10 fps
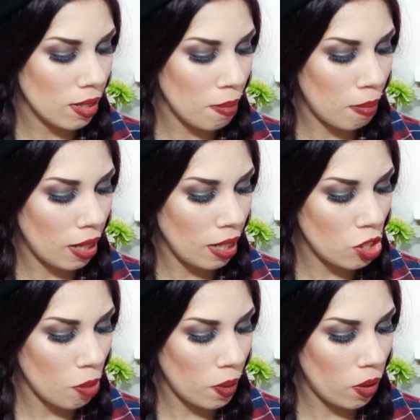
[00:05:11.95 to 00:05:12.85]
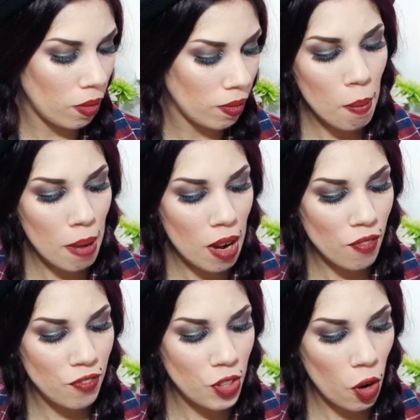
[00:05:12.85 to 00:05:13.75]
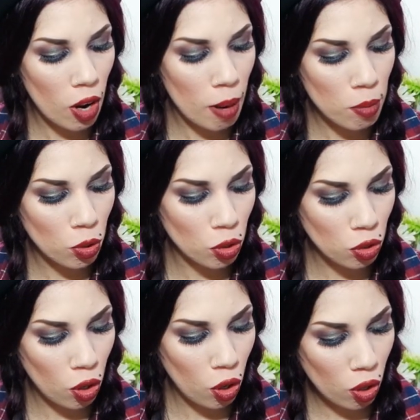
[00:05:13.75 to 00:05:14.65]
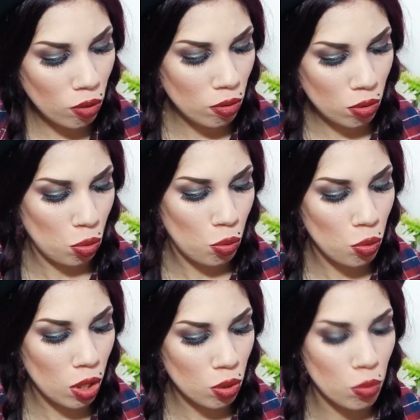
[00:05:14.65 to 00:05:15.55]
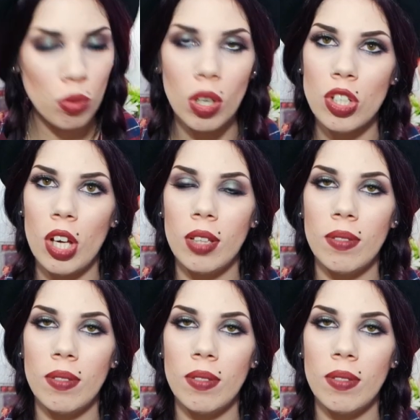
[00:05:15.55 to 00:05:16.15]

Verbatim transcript: sembra grigia però è un bel viola bordeaux scura scura cioè